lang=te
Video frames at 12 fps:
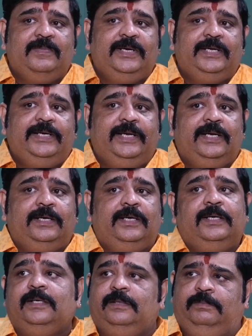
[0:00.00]
స్వామి అంటే
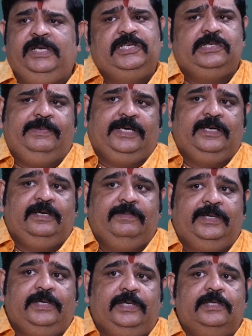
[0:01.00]
నేనన్నా మీ ఇష్టం ఎక్కడన్నా
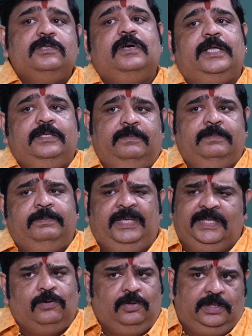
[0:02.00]
పెట్టండి సో అది
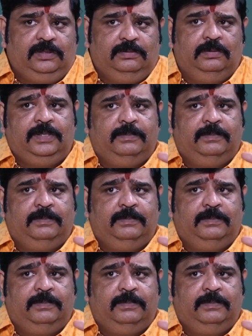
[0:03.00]
పెద్ద హోటల్